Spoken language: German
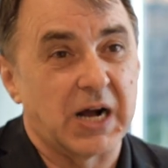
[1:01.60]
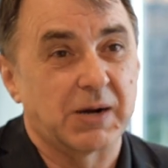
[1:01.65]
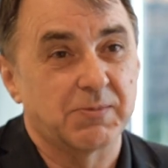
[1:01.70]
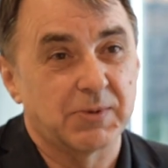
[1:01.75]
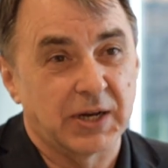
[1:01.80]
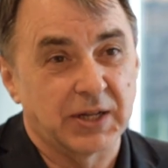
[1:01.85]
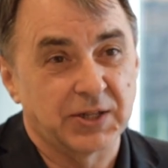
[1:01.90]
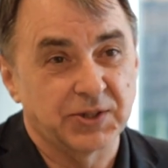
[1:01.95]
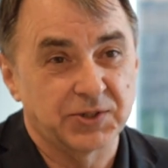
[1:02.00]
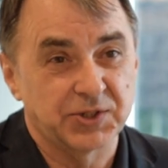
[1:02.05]

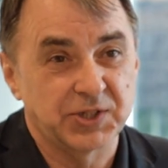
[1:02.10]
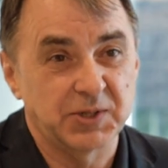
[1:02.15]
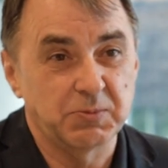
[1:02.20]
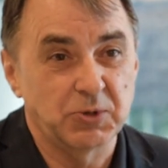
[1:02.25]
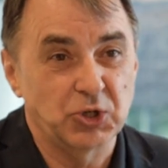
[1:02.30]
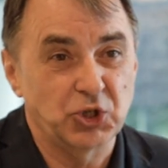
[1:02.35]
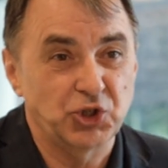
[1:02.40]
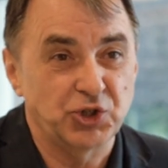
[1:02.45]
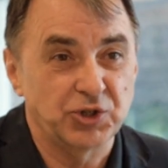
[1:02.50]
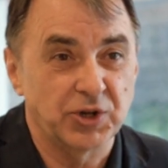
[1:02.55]
Haberland
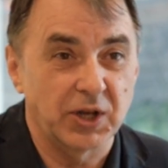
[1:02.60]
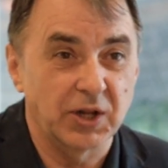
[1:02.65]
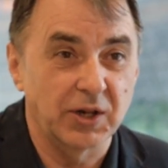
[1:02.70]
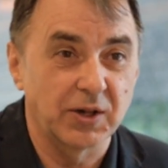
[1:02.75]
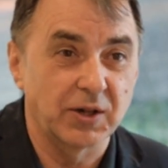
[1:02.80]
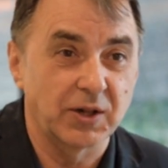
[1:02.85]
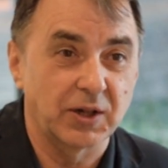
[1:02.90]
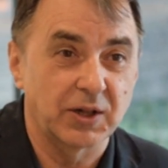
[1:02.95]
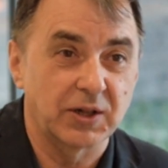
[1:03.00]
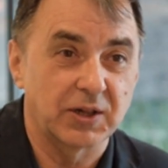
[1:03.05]
ziemlich schnell
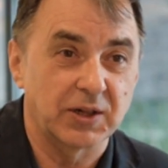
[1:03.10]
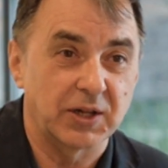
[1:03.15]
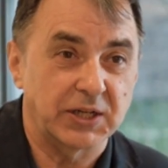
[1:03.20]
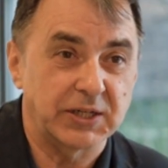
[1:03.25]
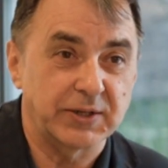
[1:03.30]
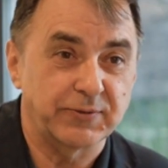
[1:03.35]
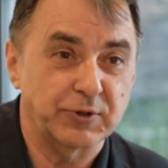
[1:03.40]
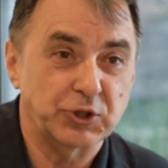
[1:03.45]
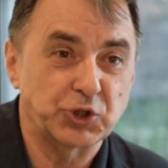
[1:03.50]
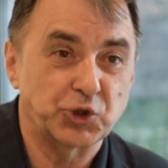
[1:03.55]

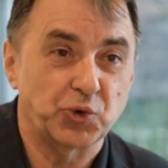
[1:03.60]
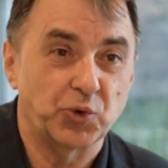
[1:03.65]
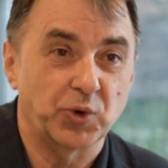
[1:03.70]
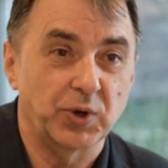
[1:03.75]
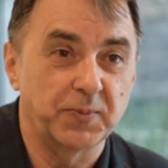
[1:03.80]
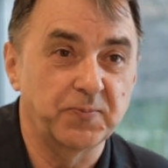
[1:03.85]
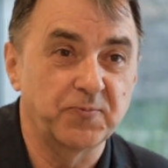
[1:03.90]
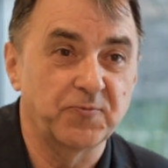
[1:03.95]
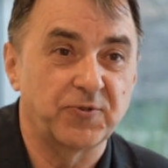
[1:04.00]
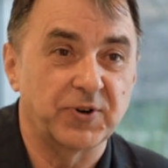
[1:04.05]
leider
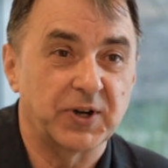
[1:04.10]
verstorben